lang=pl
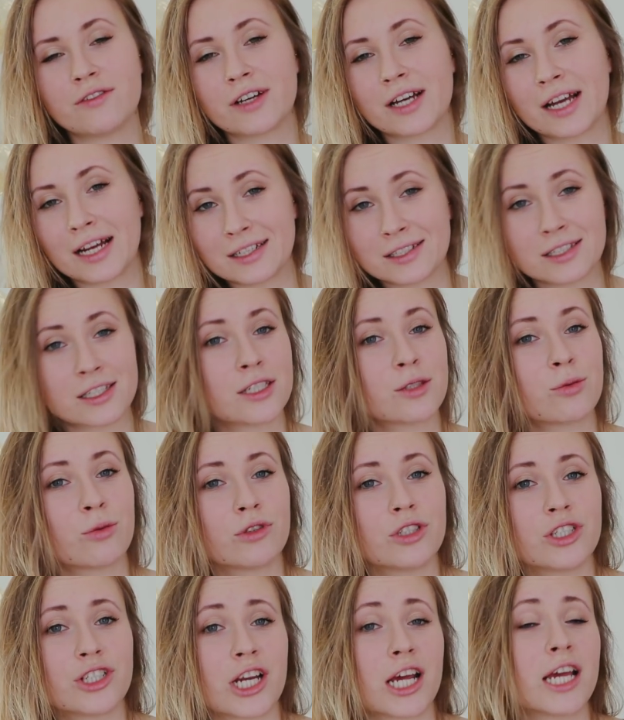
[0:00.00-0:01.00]
Wegańskie
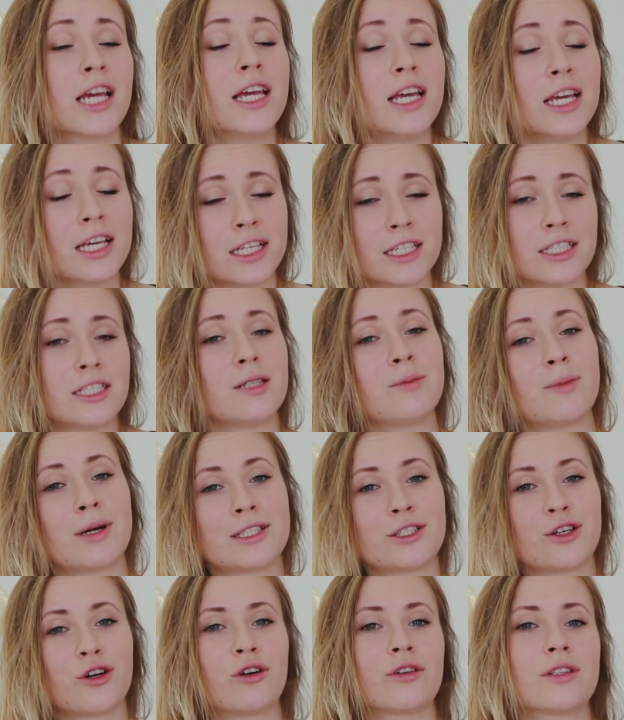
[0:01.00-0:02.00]
Słodycze, jeśli
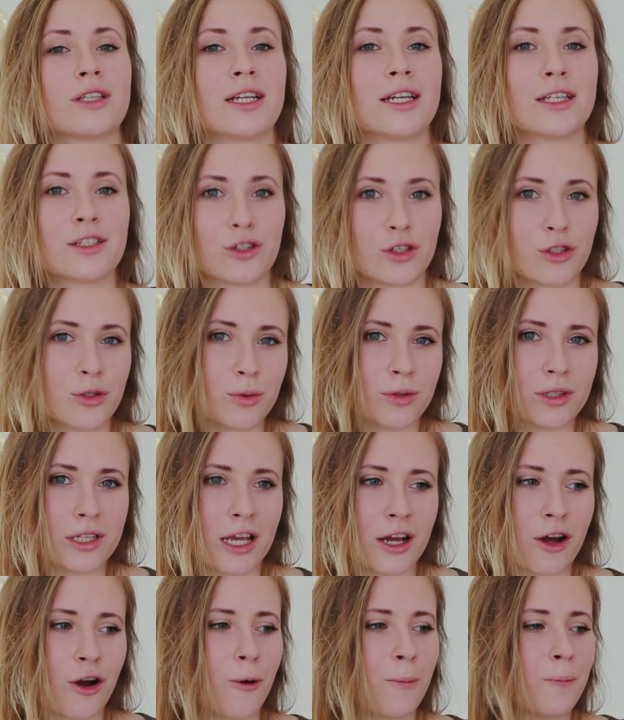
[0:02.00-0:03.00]
macie ochotę na coś
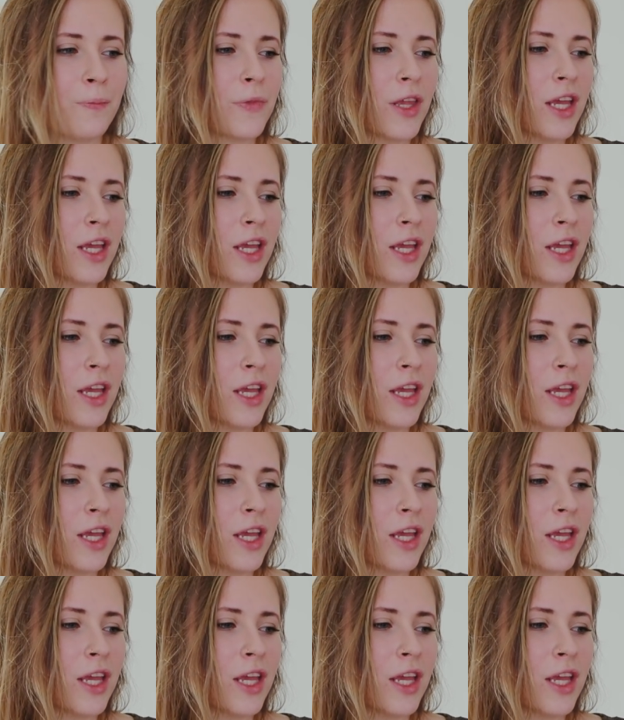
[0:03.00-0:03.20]
słodkiego.